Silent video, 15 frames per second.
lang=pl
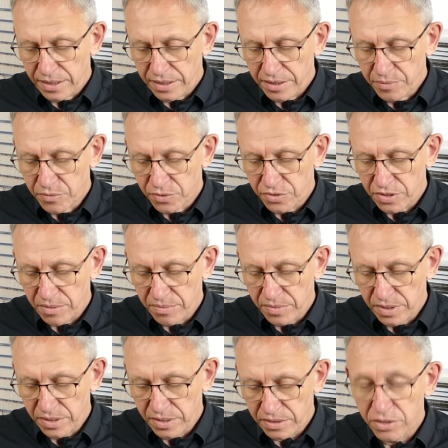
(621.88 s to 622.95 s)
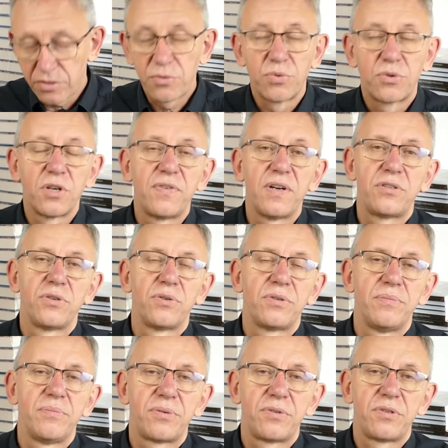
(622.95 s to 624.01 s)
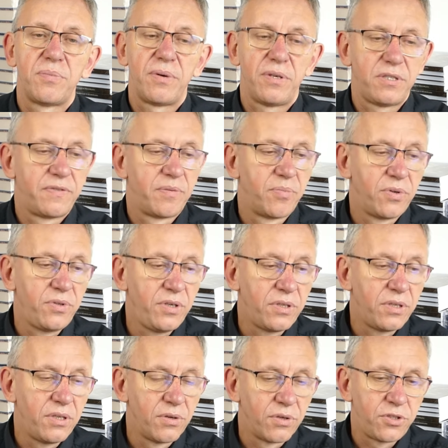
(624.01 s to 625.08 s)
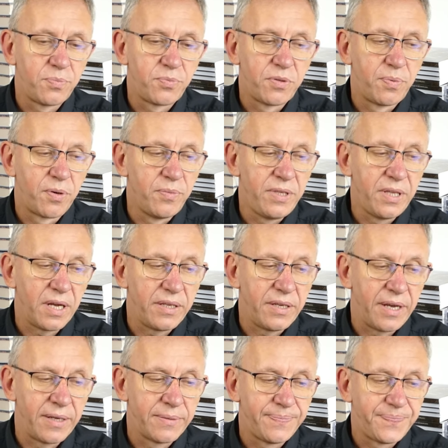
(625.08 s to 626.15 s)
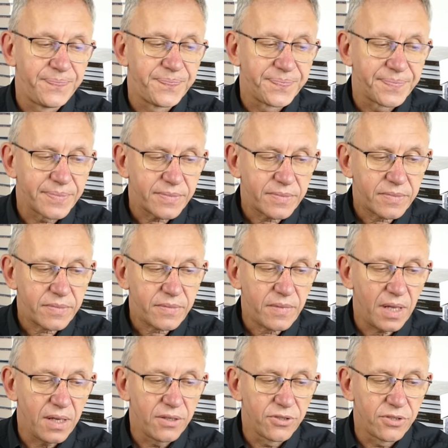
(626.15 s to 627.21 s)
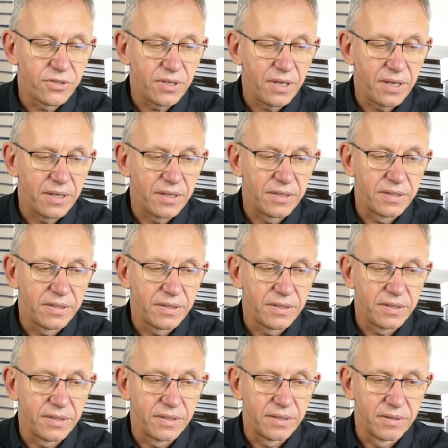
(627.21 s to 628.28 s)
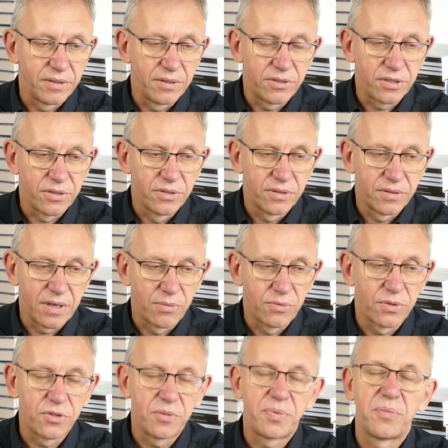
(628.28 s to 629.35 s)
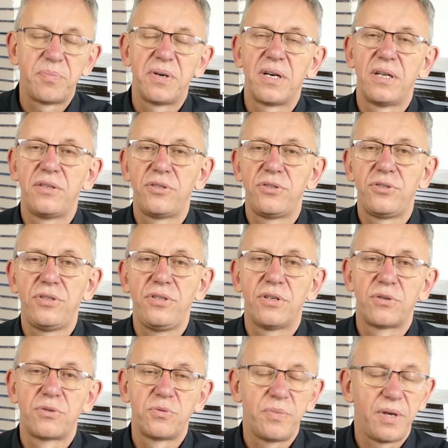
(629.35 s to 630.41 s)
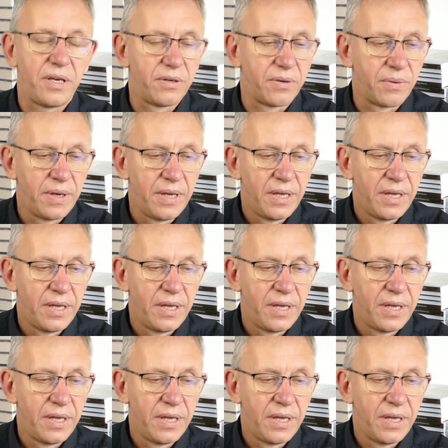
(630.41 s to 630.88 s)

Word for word: i możemy dyskutować o tym, proszę Państwa, bo nigdy dość przypominania że e, czego autorzy propagandyści nie rozumieją,